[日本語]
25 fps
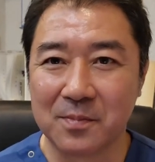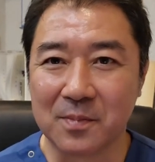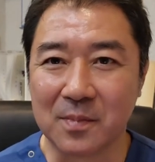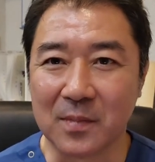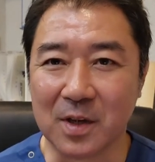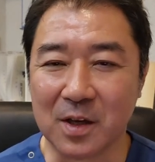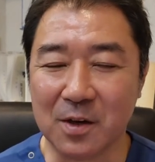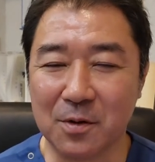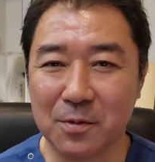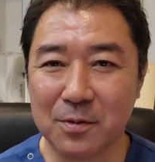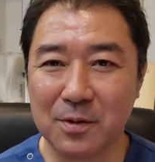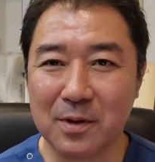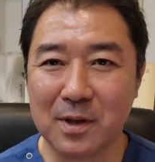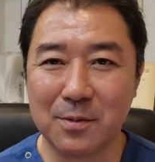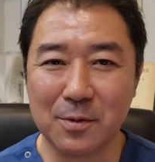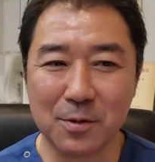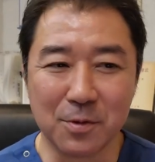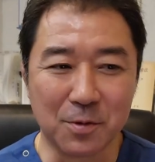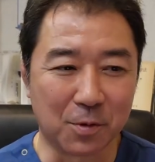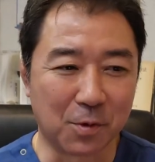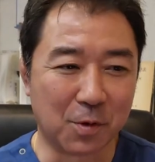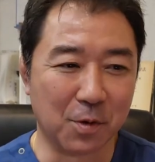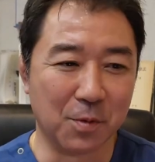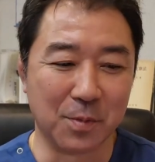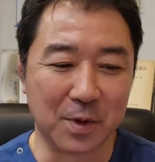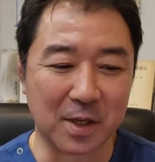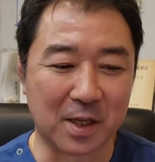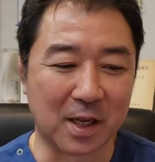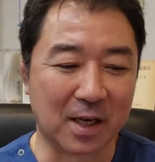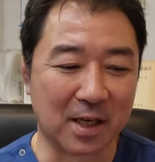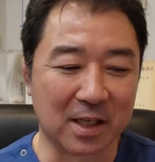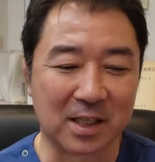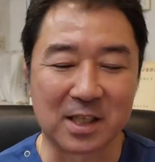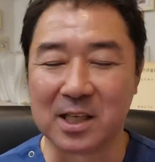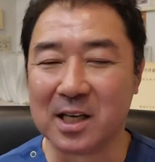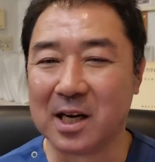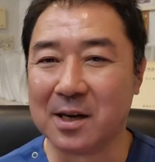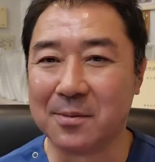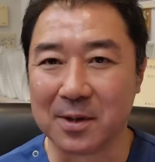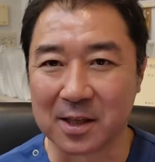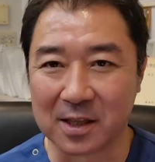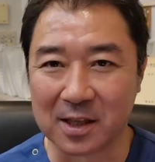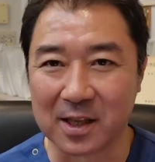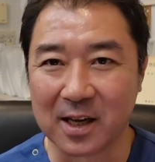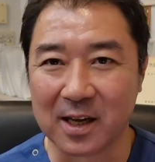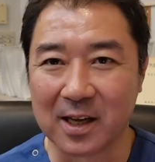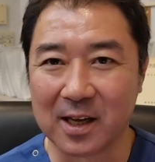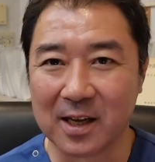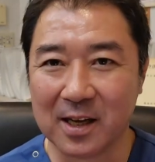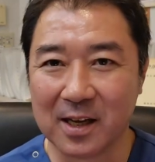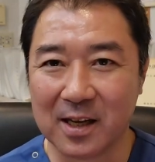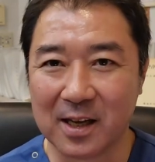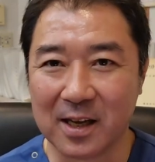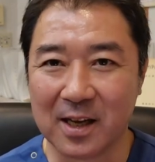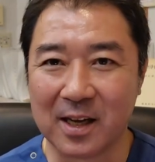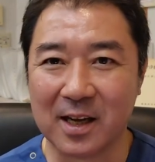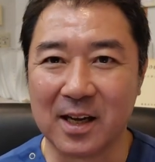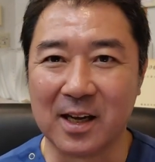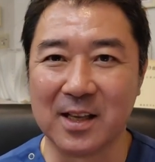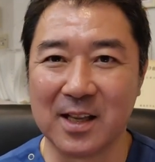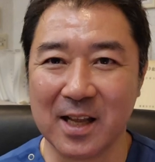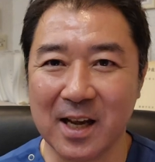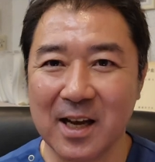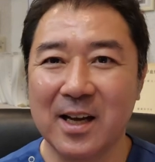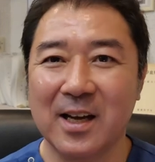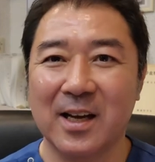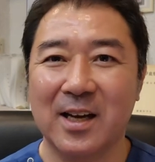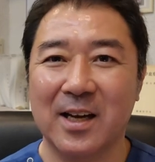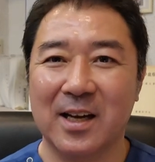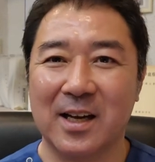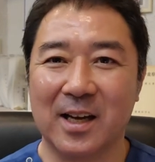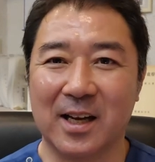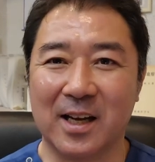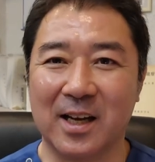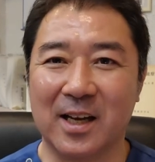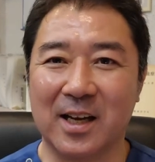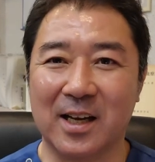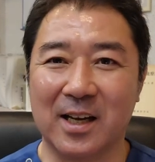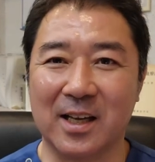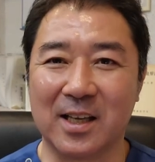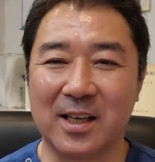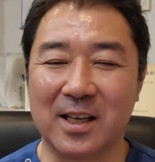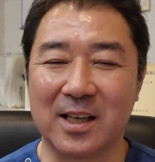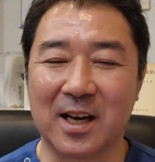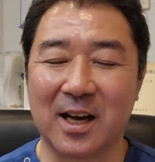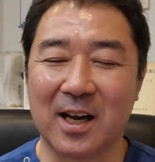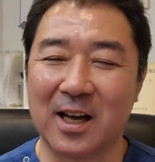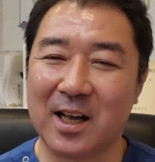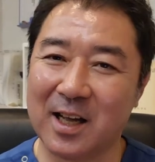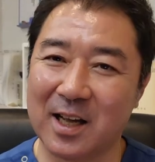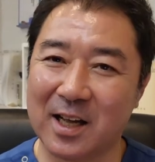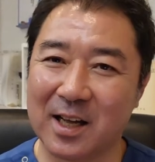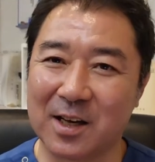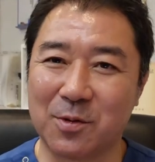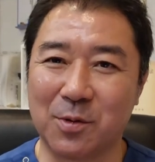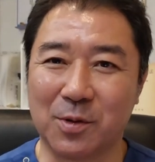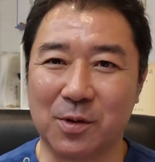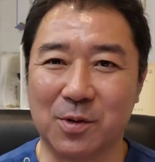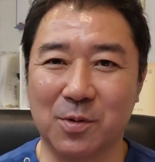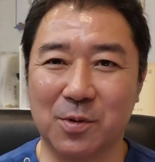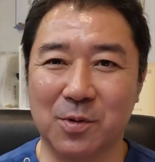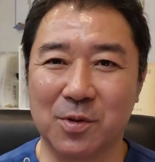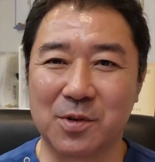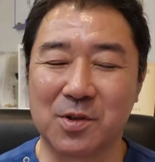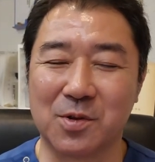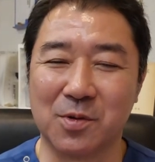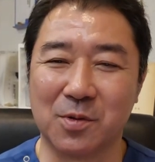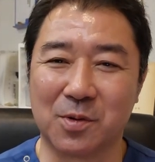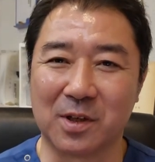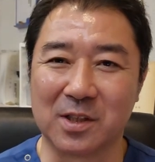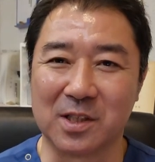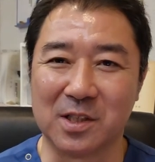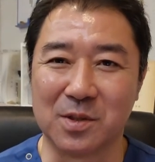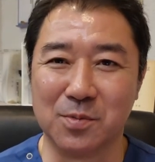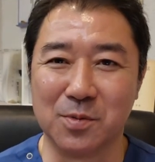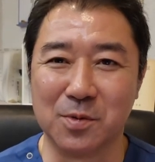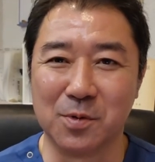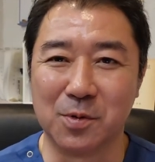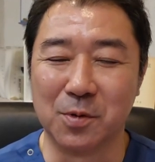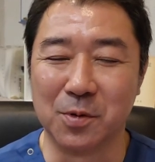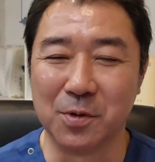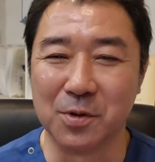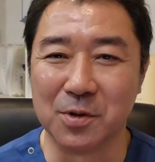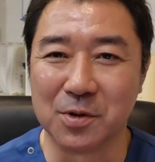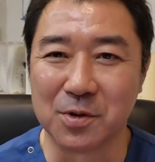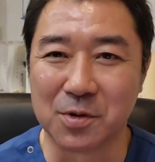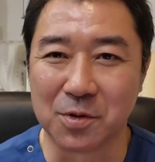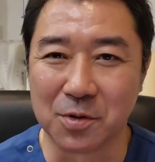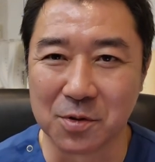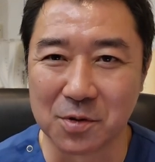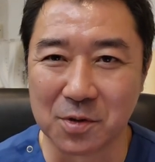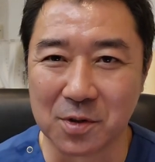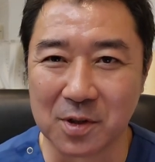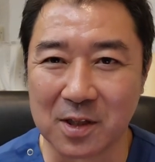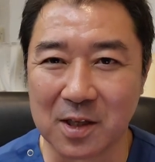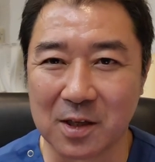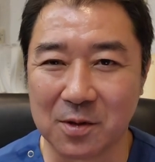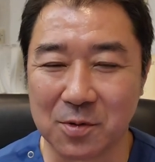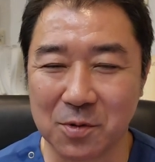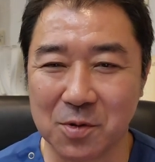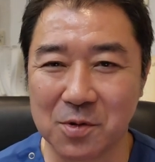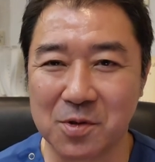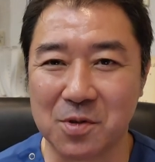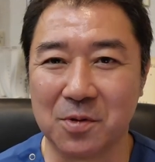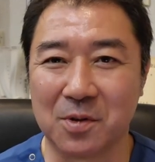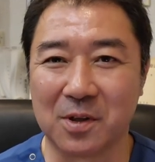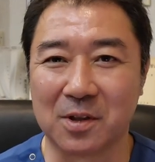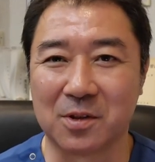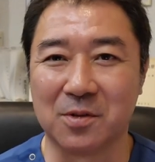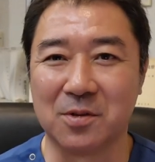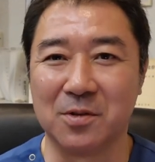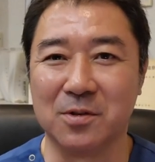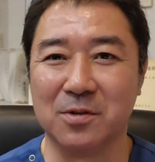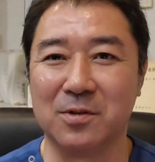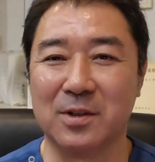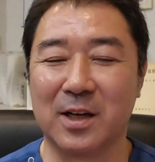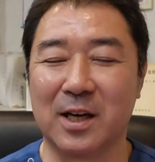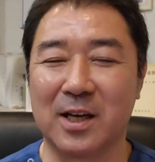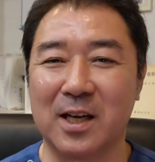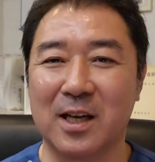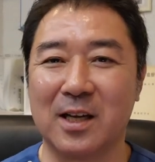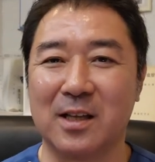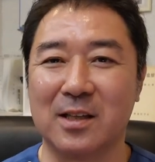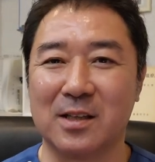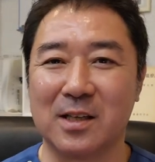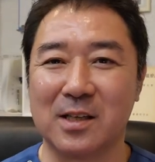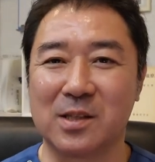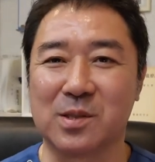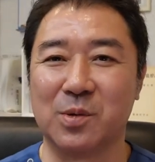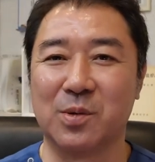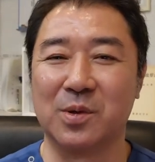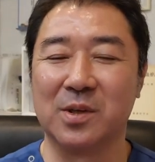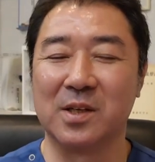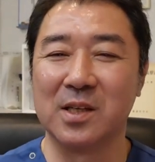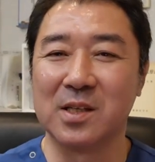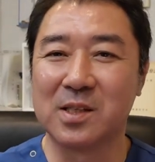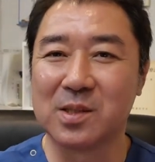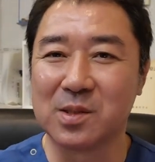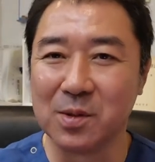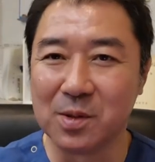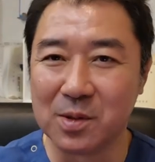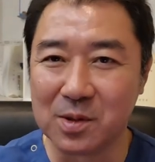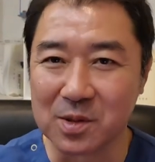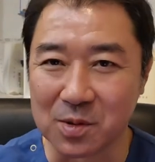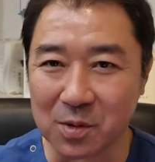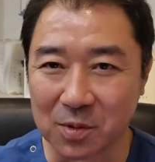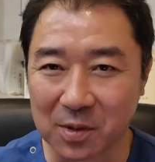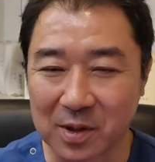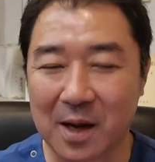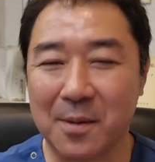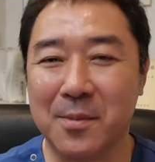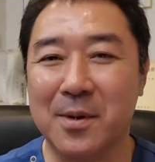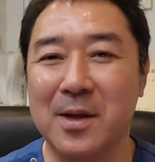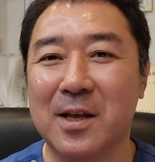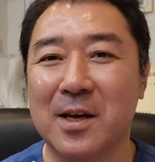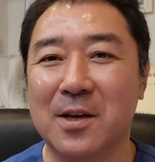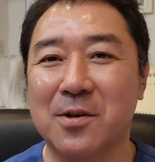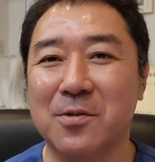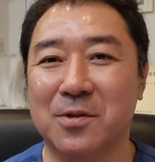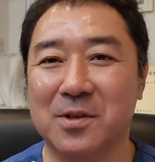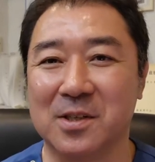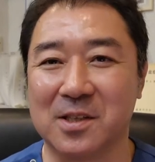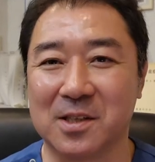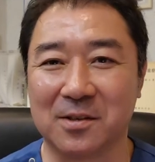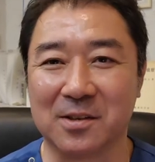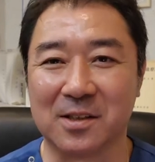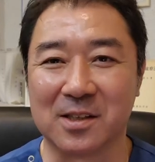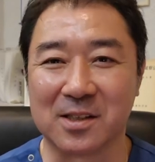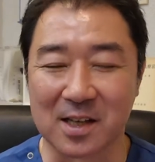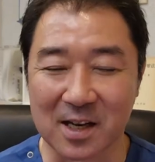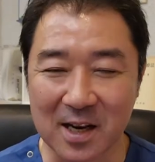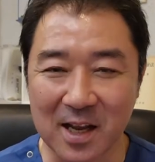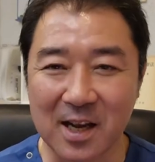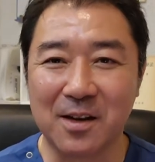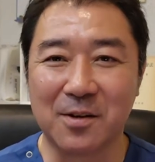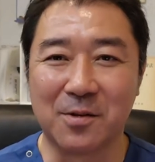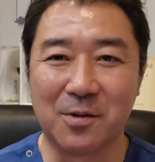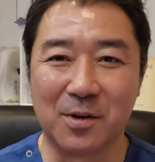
いろんなものをこう見てね、調べて、えー、ね、えー、いやー、これどうしようか、自分こういう症状だったらどうしようかという悩んで、それでストレスをためないようにしてくださいね。